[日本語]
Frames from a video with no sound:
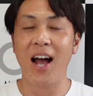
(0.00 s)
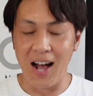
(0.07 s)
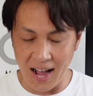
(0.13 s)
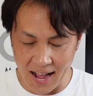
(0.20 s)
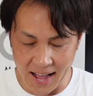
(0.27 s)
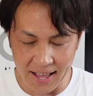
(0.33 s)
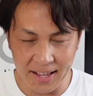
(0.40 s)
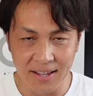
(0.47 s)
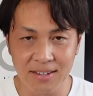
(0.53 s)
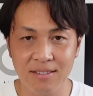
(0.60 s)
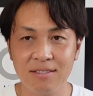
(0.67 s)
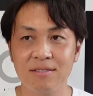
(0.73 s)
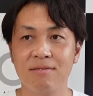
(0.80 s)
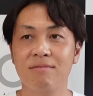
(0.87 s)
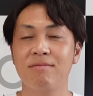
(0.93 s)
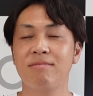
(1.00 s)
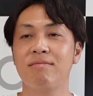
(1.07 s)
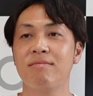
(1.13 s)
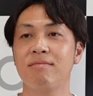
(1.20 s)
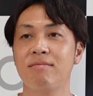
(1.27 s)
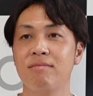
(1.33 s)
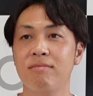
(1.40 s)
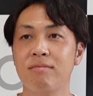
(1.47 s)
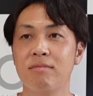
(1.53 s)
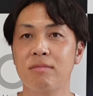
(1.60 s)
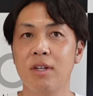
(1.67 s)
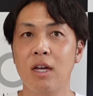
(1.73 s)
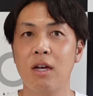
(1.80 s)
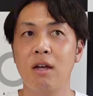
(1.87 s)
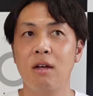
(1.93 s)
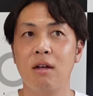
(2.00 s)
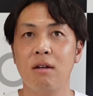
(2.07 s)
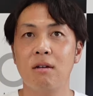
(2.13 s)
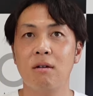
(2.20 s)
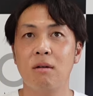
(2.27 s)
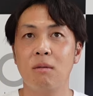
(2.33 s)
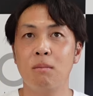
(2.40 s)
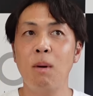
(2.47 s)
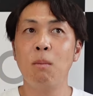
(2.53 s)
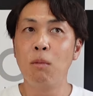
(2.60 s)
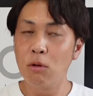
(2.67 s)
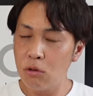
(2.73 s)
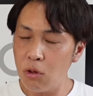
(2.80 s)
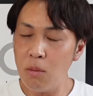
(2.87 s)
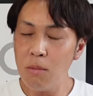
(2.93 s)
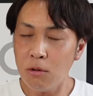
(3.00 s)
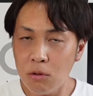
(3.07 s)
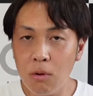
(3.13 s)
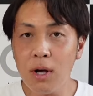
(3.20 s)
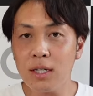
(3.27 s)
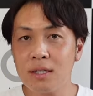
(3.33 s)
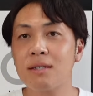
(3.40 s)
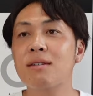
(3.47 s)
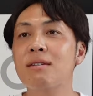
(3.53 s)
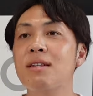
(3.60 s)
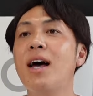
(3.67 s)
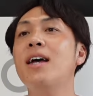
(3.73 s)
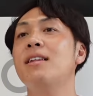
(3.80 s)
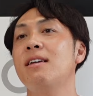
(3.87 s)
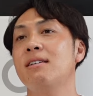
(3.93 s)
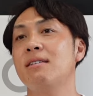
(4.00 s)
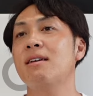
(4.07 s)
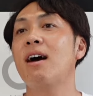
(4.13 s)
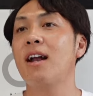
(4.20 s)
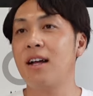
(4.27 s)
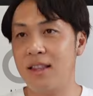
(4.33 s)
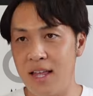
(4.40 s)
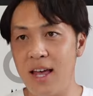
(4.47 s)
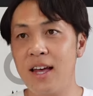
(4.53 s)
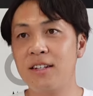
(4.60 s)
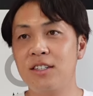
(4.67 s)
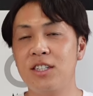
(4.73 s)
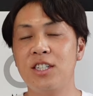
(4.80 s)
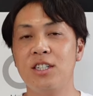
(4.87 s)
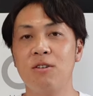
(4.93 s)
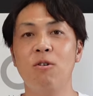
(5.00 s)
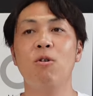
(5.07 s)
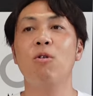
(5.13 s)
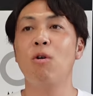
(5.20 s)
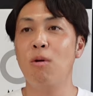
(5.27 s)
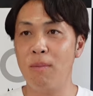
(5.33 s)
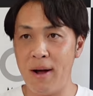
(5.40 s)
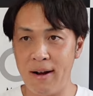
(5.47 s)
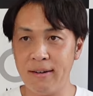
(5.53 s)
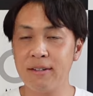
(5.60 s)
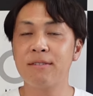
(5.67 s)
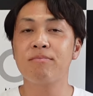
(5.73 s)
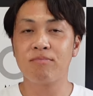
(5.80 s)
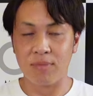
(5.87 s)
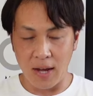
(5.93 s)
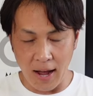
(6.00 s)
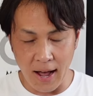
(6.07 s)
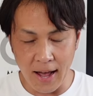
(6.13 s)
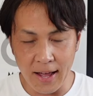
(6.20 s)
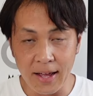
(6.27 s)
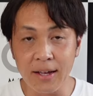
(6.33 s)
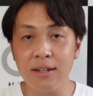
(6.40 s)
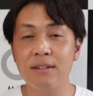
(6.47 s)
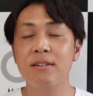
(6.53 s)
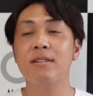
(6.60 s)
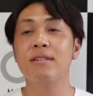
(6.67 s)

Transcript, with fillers: はい、じゃ結構台数も少なくなってきてるみたいな。もともとが少ないですからね、G550。はい。